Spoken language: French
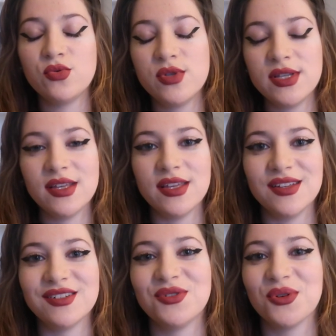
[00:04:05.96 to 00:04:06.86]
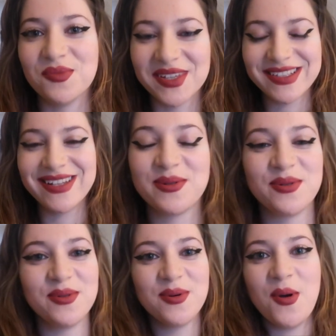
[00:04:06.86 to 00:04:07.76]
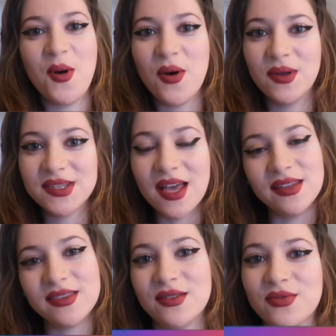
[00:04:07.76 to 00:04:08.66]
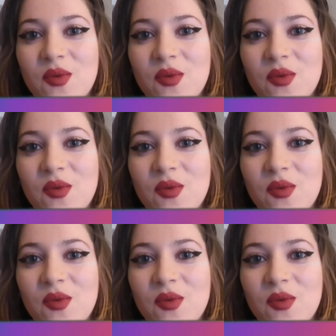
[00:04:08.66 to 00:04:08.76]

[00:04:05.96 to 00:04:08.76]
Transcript: qui, m'en ont fait part parce que euh, ça a été